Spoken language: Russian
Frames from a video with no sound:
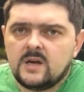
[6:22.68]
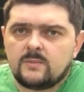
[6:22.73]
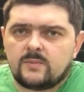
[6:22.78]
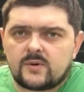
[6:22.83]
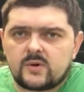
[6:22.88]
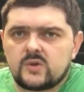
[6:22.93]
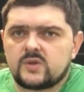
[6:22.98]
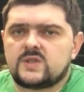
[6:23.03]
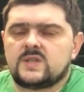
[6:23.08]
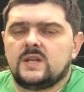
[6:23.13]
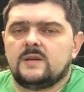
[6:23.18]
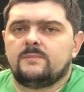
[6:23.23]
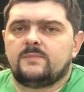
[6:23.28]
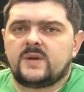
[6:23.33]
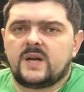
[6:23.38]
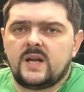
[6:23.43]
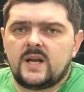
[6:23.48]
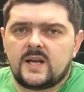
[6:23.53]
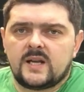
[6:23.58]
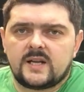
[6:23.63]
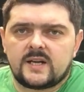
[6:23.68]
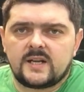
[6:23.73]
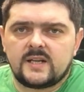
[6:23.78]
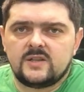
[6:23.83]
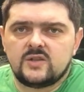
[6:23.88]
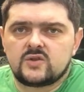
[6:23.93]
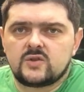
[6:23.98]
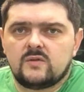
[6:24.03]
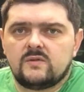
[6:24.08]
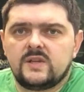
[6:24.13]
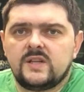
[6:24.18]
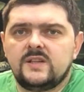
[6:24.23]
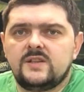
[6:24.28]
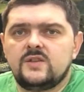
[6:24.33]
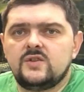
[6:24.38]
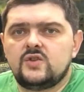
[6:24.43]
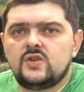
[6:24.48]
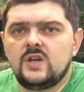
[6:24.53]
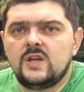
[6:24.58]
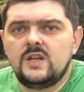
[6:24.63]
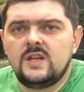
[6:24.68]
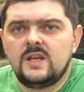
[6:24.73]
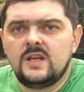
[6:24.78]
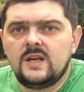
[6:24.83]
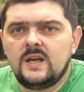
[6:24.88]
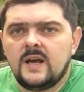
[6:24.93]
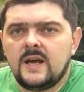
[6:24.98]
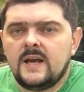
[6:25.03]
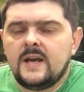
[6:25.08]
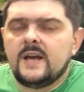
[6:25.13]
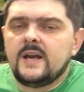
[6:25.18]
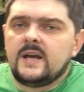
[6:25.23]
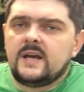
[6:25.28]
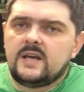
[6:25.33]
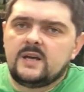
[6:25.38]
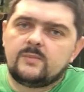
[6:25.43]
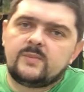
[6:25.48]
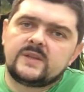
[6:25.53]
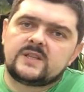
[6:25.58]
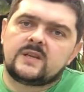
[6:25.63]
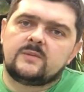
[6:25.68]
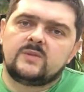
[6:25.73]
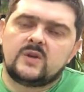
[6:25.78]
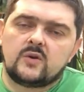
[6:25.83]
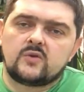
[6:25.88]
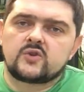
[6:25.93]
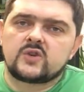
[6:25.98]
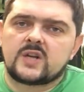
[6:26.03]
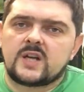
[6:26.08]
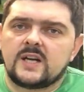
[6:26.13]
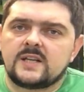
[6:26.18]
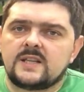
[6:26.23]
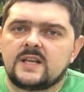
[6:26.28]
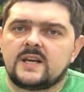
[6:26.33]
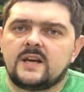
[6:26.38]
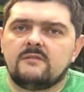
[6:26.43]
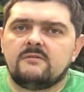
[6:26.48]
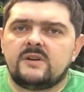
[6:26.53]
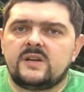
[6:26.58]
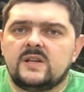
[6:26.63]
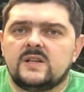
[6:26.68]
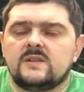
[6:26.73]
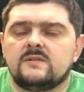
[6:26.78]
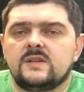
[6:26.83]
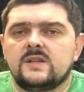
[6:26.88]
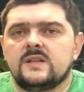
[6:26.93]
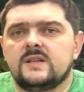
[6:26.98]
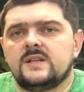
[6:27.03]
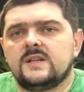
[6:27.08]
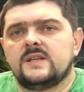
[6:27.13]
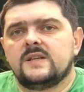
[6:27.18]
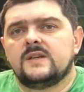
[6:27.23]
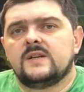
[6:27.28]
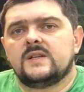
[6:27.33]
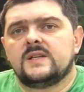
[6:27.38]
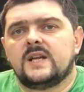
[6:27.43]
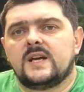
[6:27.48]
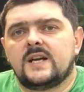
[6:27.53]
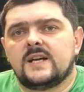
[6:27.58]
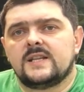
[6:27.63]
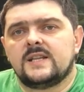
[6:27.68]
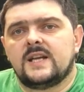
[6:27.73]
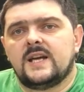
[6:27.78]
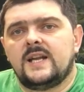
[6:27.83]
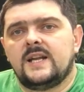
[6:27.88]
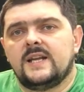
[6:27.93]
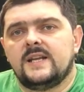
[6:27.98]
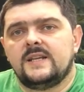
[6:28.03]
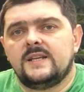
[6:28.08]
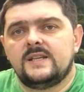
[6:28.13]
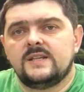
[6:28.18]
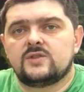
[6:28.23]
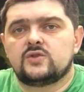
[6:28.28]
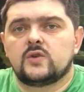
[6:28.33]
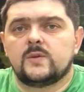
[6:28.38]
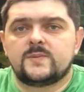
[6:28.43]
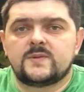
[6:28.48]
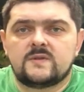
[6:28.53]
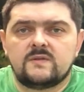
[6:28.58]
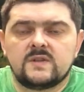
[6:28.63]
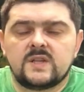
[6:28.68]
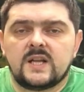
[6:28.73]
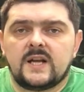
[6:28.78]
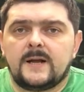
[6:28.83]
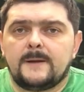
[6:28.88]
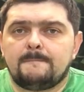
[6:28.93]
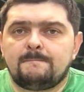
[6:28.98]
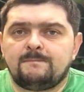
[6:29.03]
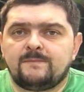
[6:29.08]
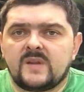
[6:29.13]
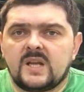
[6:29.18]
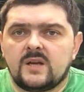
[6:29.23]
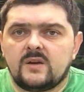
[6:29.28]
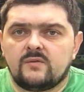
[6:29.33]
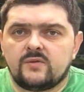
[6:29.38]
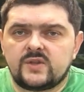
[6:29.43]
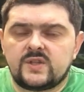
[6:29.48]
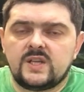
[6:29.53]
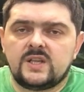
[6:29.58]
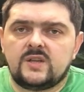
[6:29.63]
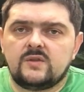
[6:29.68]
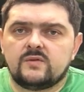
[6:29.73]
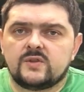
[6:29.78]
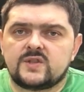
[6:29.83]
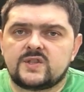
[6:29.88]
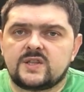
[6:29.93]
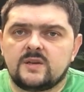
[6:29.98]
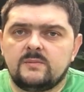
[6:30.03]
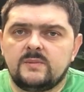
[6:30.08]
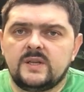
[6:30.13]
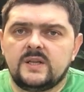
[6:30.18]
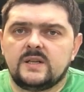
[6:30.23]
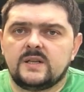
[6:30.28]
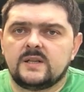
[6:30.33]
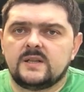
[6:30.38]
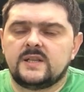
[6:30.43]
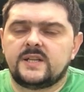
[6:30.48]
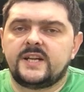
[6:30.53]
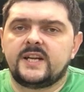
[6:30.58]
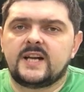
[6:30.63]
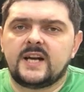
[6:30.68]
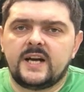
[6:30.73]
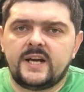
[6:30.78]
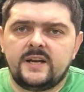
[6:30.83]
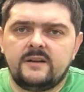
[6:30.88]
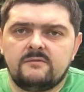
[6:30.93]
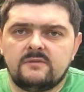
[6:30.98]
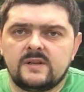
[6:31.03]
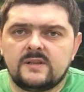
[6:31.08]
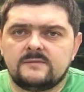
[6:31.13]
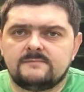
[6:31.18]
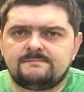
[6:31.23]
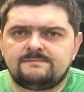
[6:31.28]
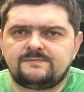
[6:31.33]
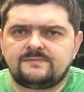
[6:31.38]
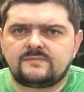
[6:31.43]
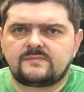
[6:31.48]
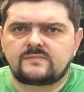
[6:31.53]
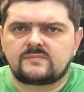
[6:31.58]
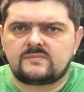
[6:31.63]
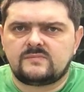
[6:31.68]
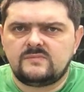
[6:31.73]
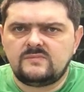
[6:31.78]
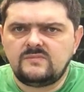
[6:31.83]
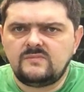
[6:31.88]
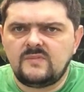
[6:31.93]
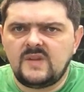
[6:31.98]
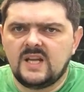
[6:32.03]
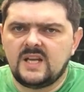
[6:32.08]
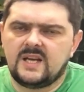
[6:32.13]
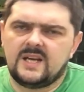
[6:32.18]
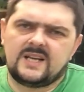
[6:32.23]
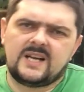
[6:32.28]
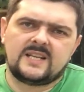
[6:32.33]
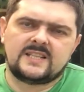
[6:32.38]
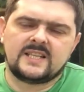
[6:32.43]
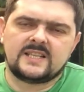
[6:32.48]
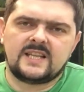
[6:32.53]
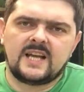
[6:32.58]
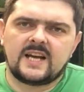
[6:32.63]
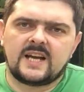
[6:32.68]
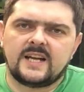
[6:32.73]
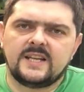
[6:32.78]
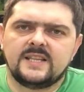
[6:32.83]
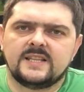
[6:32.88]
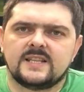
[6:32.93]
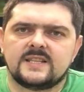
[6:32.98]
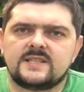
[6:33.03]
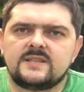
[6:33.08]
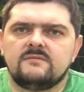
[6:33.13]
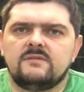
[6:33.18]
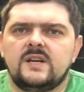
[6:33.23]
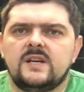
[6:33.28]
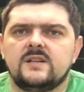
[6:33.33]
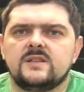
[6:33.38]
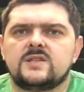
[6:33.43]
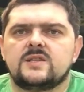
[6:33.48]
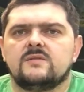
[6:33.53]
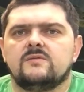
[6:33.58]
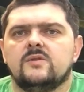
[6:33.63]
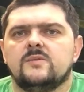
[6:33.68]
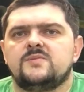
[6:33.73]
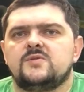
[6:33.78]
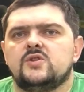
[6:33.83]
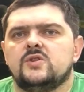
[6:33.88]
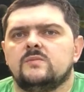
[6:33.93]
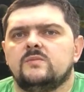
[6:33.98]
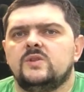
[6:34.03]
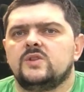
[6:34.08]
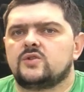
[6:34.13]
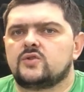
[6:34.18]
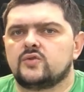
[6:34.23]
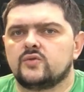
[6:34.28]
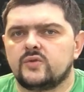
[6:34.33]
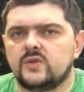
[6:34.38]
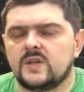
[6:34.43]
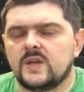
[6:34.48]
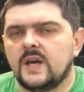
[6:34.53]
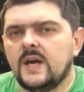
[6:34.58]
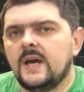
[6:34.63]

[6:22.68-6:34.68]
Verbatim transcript: Просто правильно организованное течение. И об этом я уже как-то говорил э, на канале. И, собственно, э, вот эти вот самые ларикариевые Э, как-то так они называются, в общем, не суть.